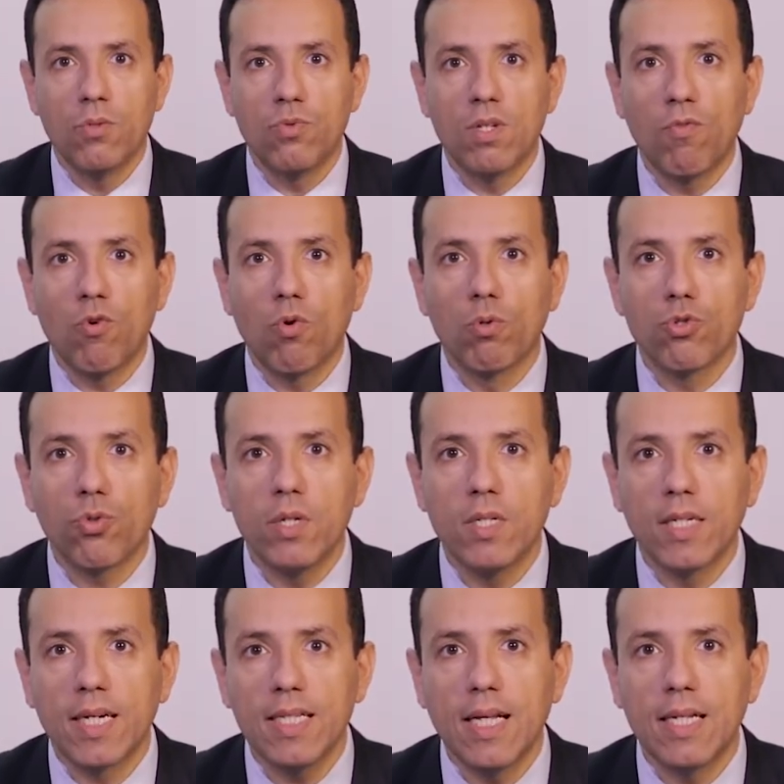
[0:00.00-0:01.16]
Nous avons construit une
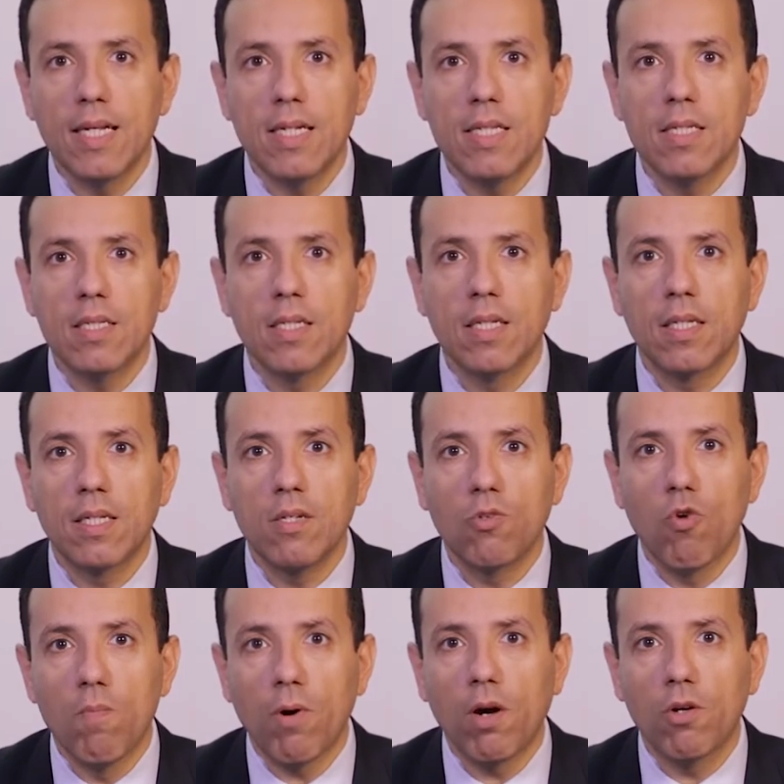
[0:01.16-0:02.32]
grille d'analyse
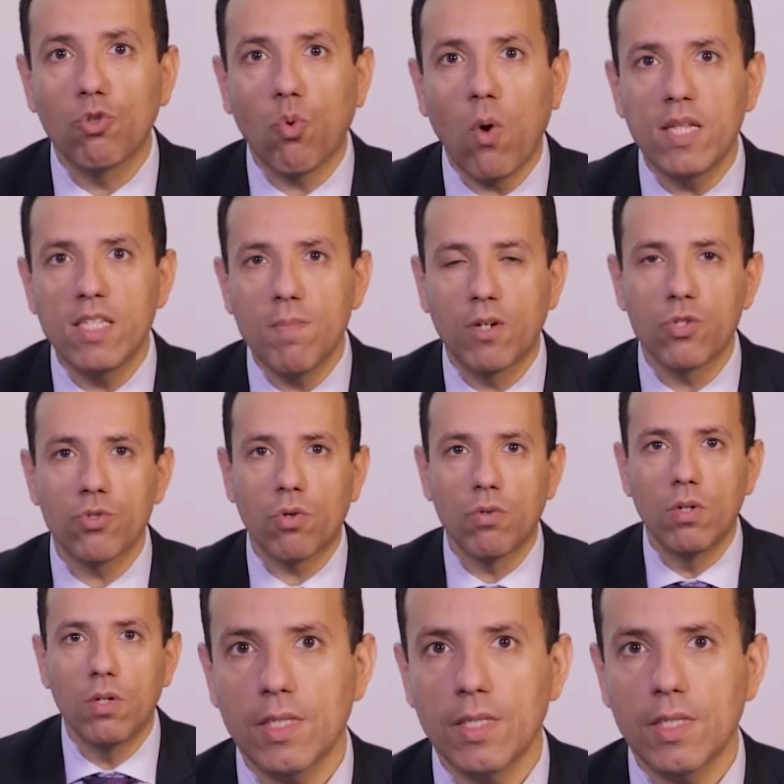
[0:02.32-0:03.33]
qui comprend trois dimensions.